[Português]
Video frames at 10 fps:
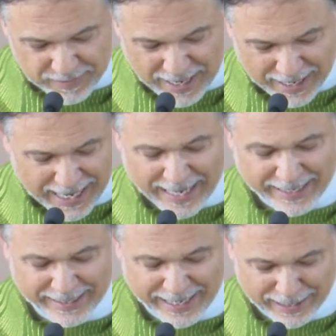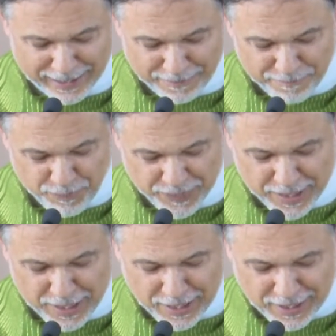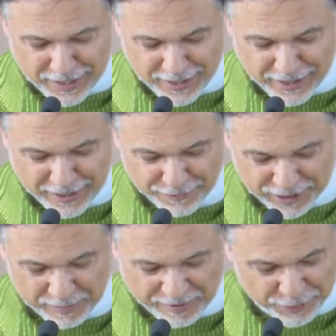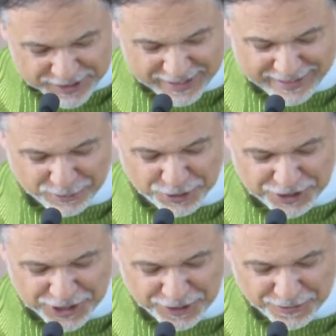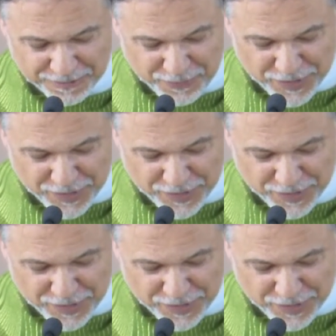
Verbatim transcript: a cara dela. Eu vou ler para vocês, é curtinho.